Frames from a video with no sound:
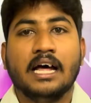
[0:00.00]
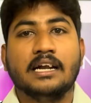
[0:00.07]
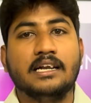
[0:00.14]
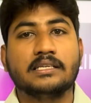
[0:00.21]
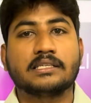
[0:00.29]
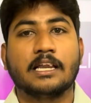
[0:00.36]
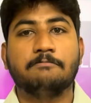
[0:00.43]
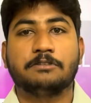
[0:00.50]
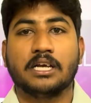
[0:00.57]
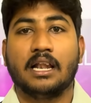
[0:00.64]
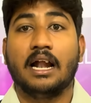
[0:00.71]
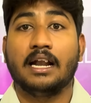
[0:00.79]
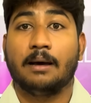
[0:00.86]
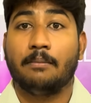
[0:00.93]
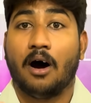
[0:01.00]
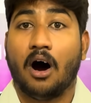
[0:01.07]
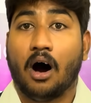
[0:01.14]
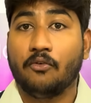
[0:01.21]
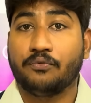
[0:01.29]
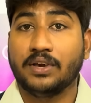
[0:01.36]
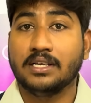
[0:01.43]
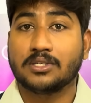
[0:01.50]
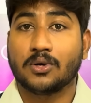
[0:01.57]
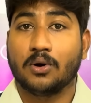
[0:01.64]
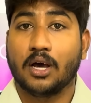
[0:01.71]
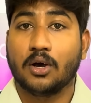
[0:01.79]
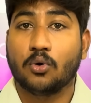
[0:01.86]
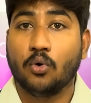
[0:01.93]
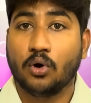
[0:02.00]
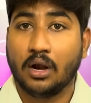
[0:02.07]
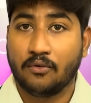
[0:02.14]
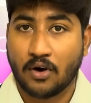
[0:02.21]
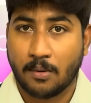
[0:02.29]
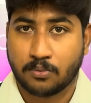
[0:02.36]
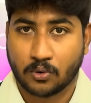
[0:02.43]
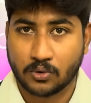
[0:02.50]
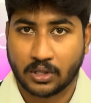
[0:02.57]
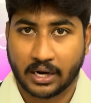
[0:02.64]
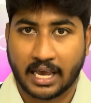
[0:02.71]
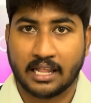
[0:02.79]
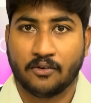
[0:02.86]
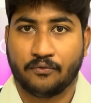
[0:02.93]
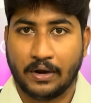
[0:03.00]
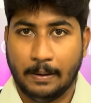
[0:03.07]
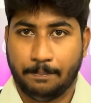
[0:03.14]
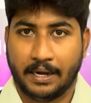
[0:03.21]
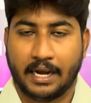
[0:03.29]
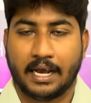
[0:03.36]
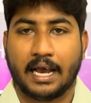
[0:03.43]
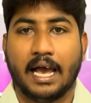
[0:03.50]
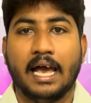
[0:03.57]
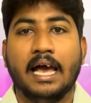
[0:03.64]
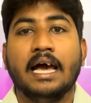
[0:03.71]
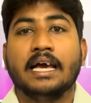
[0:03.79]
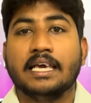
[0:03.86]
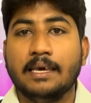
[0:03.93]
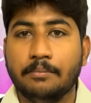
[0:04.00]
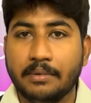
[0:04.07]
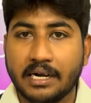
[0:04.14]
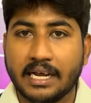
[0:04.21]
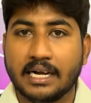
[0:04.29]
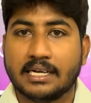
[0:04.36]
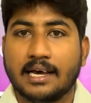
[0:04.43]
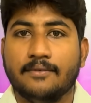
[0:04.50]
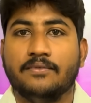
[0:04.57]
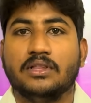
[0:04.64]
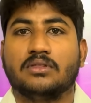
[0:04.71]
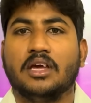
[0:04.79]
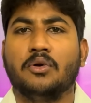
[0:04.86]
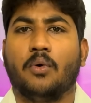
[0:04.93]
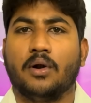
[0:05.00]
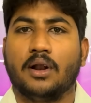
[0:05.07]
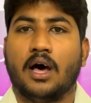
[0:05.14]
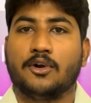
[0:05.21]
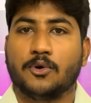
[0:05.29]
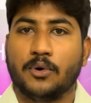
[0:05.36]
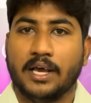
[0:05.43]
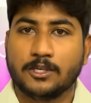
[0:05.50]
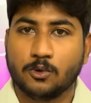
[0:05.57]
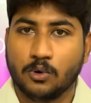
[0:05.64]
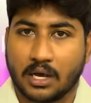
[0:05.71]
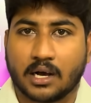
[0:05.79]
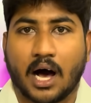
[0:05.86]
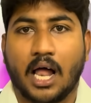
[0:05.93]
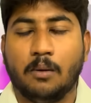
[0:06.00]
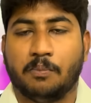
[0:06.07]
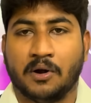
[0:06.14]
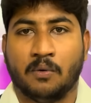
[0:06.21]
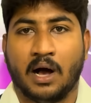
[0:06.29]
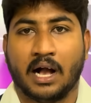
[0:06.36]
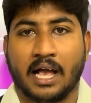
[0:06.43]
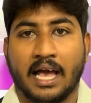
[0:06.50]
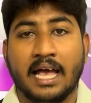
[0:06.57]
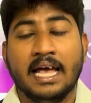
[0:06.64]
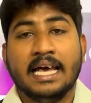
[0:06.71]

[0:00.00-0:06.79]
டிஸ்கிரிப்ஷனில் நம்ம ஆஃபீஸோட கூகுள் ஃபார்ம் கொடுத்துருக்கேன் அதை ஃபில் பண்ணுங்க இம்மிடியட்டா வித்தின் ஒன் ஆர் டூ டேஸ் உங்களுக்கு கால் பண்ணுவாங்க